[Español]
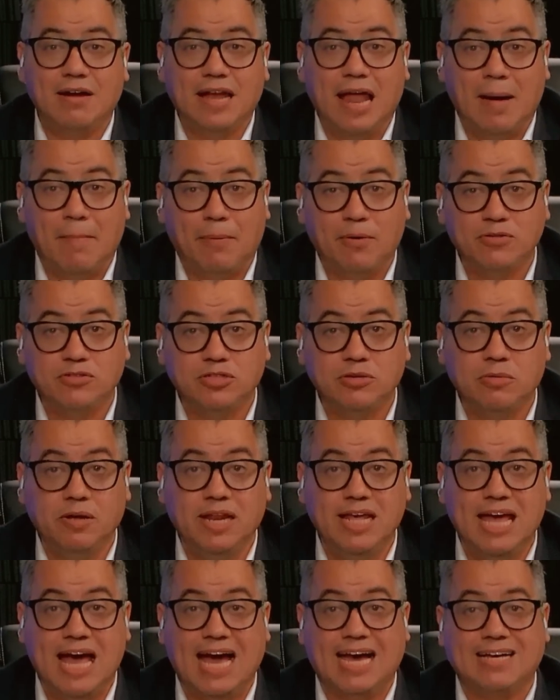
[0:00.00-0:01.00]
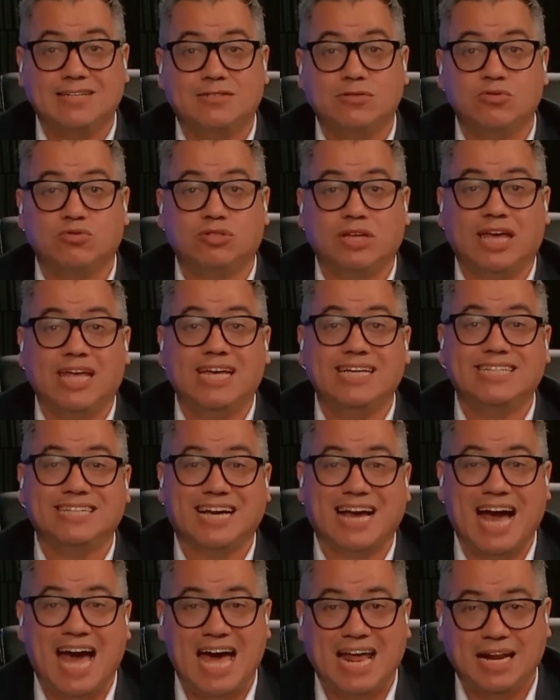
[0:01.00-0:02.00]
la posibilidad que si usted
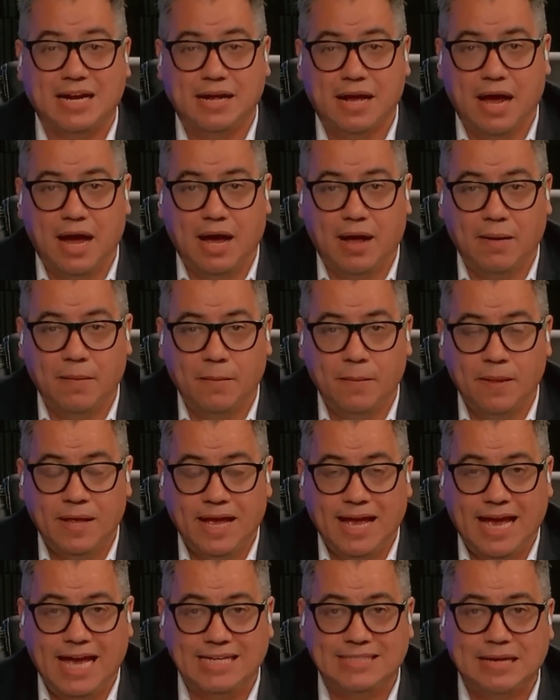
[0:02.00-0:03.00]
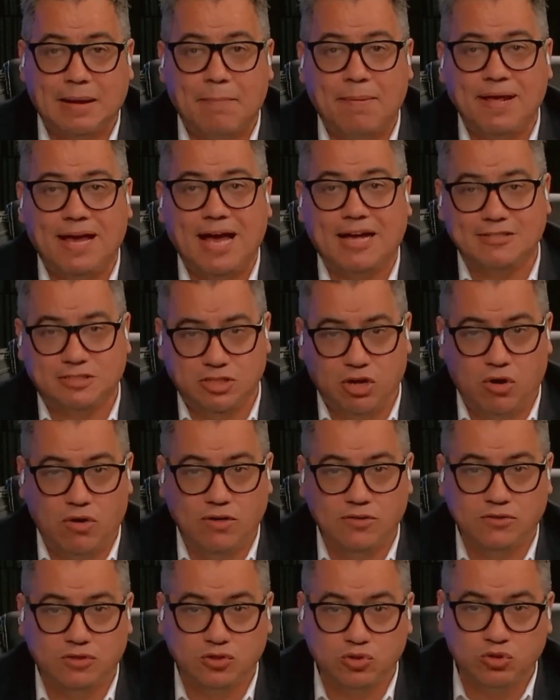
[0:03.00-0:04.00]
descarga esa aplicación
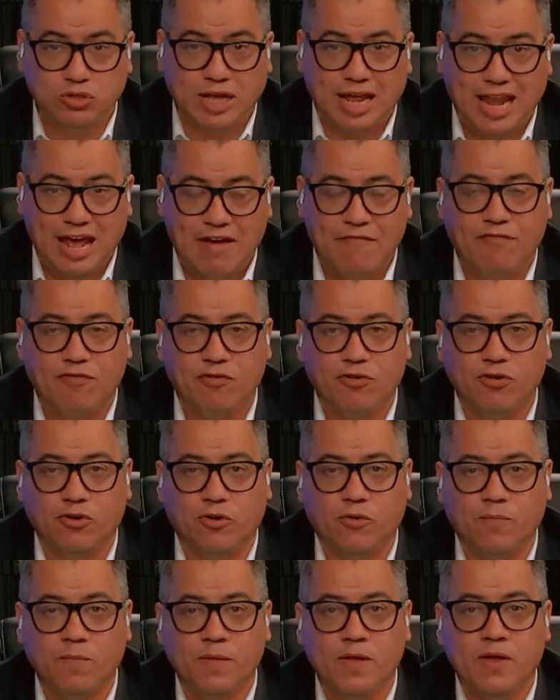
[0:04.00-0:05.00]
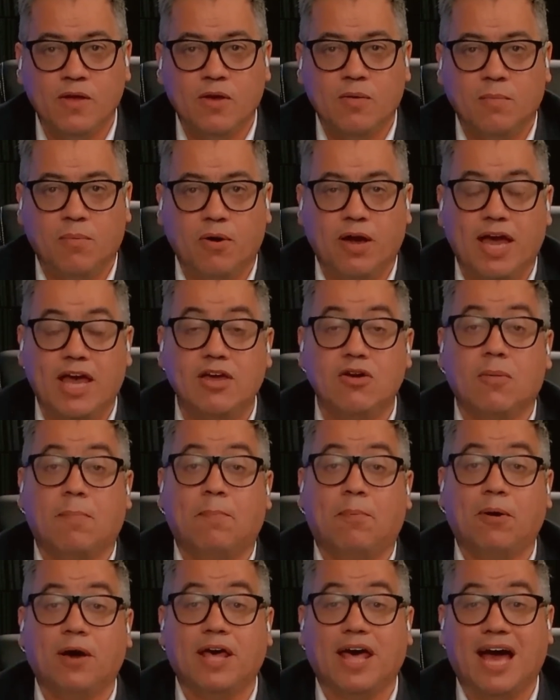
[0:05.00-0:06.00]
en su teléfono, pues ellos
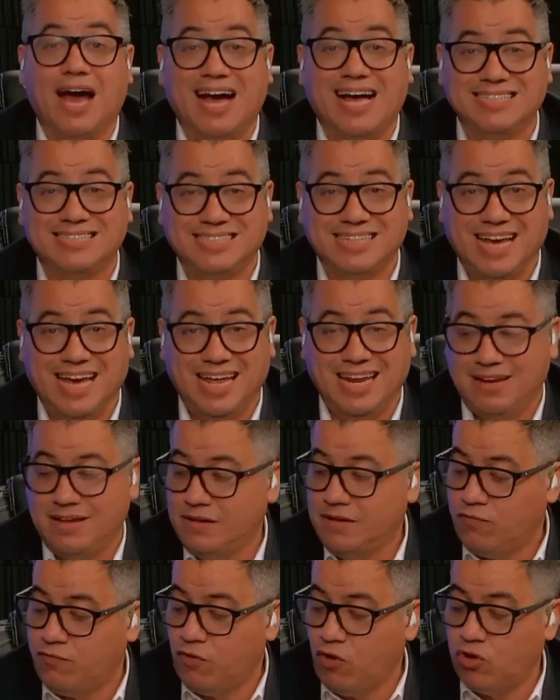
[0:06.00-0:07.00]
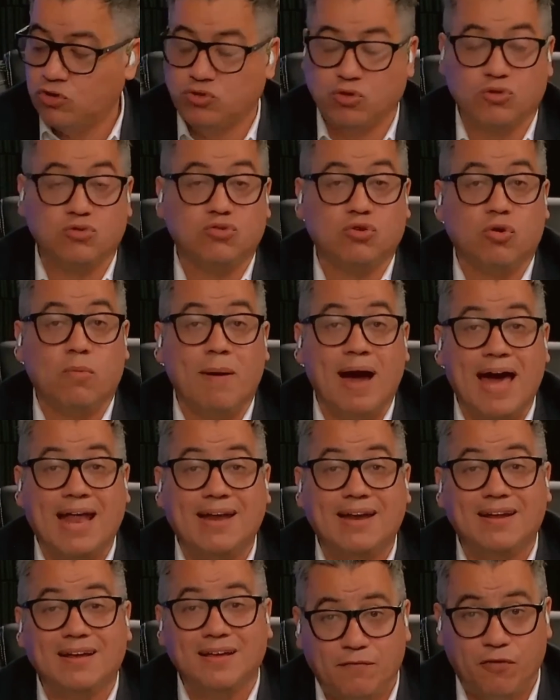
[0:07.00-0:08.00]
puedan hacer fotos,
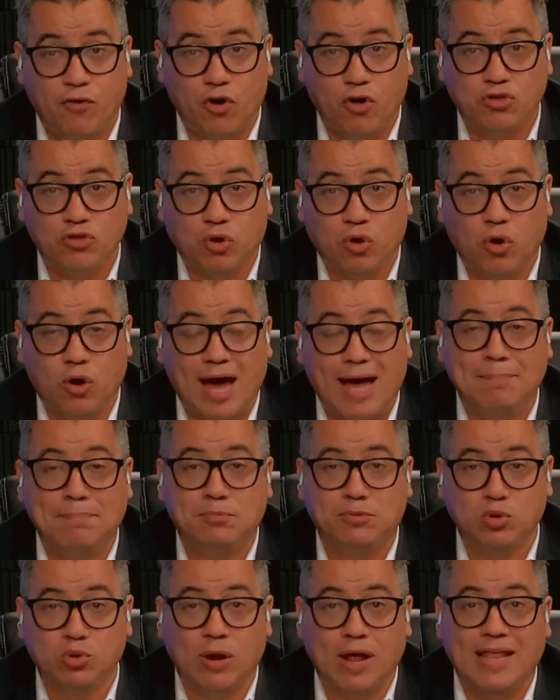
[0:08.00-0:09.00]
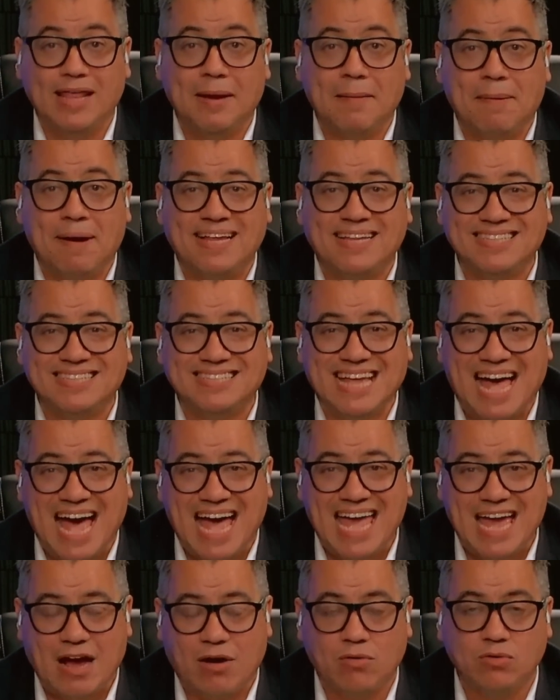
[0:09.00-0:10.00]
tomar fotos o capturas de
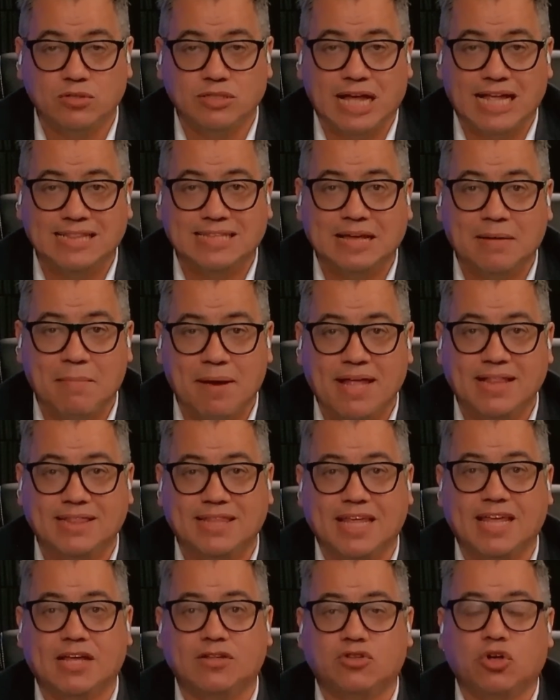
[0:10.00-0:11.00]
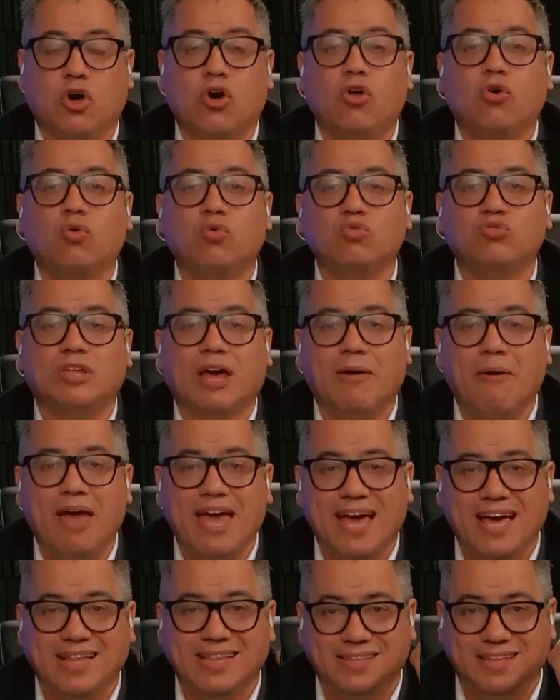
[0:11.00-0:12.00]
pantalla constantemente de todo lo que usted ve en el